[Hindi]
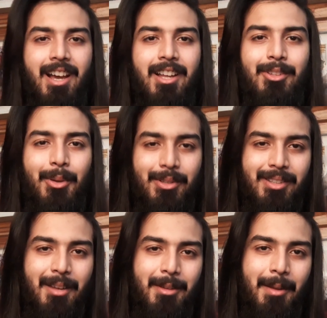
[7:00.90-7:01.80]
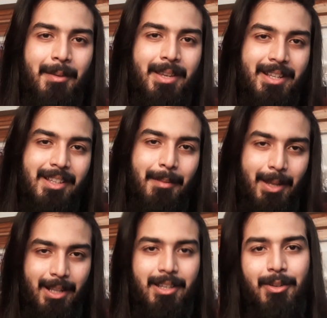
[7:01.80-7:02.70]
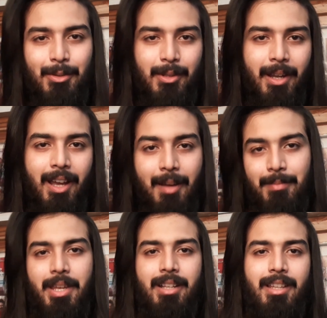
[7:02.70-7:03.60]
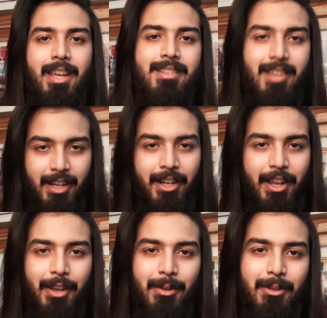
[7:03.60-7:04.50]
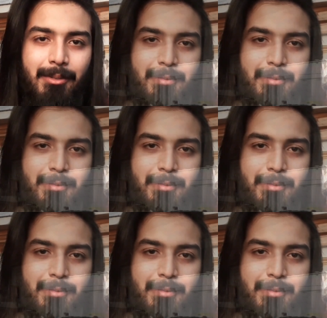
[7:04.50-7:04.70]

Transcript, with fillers: हाँ तो इस तरह मेरा ईद का पहला दिन गुजरा है अब देखते हैं सेकंड डे को